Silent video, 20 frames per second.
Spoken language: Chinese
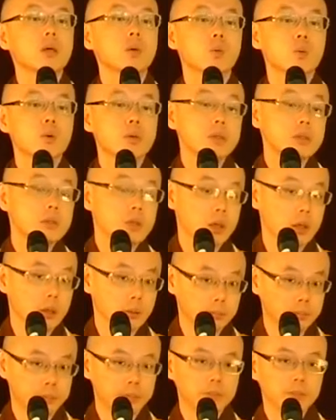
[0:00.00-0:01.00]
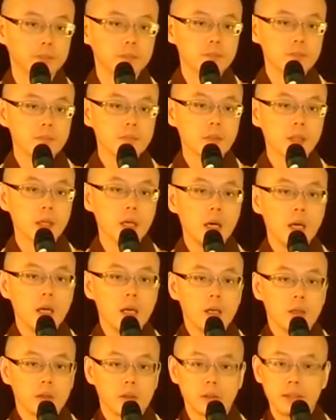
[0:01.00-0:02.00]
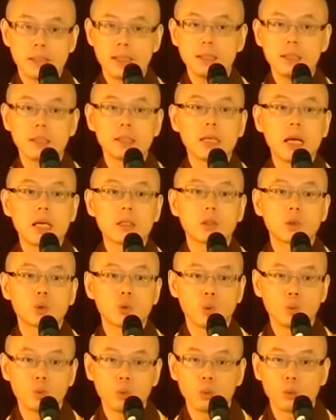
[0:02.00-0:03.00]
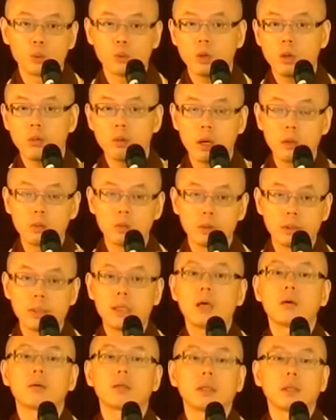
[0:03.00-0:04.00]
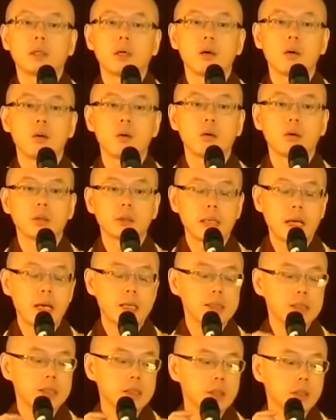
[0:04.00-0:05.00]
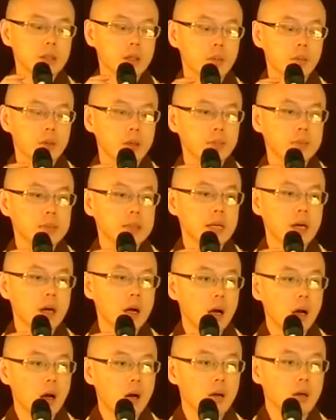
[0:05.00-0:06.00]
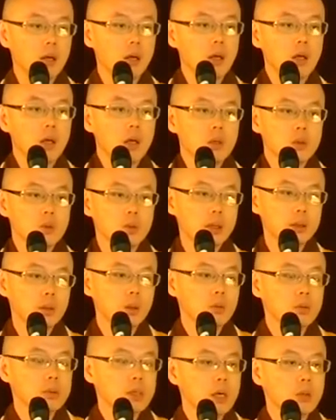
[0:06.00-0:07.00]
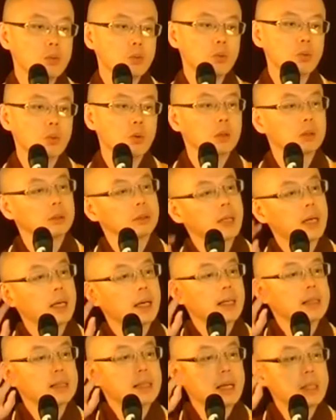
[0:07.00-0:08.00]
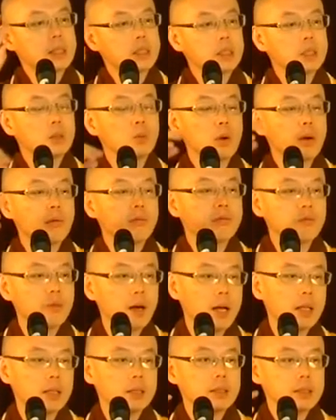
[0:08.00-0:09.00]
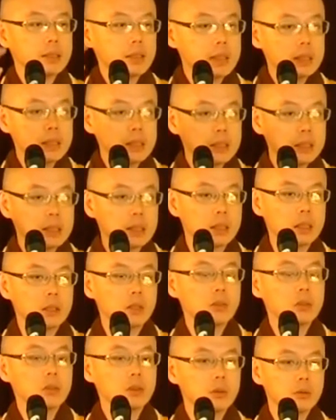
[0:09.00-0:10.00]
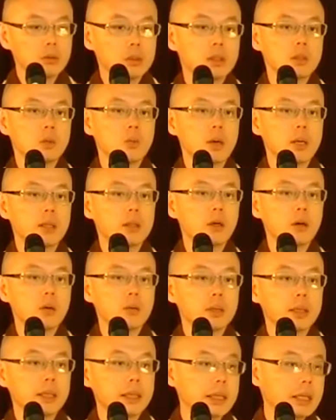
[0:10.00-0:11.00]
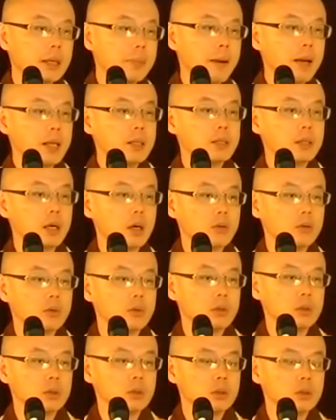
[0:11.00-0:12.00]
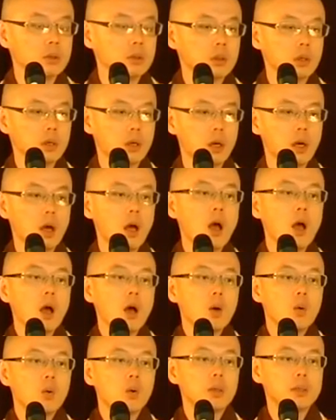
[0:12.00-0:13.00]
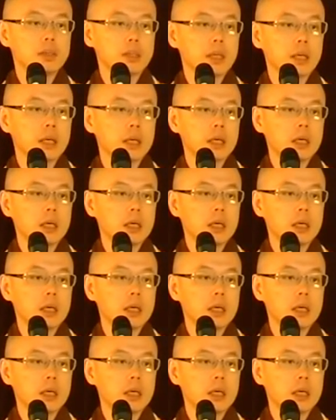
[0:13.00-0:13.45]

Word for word: 很昏沉；有些人他是中午睡完午觉了以后，他精神会比较好。传统上说，大概在吃完饭、进行休息完后的一个半小时，或者